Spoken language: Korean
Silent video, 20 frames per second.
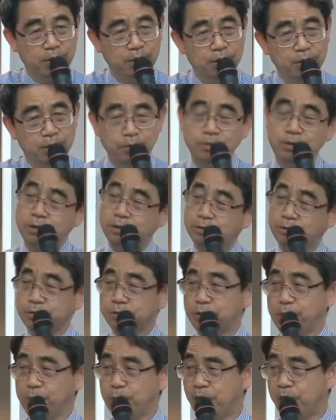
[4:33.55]
현실에서
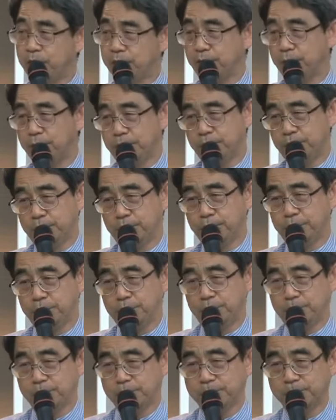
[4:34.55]
설명하기
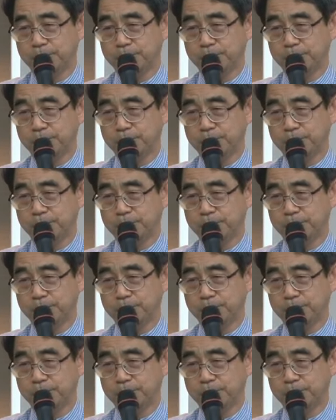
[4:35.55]
어려워요.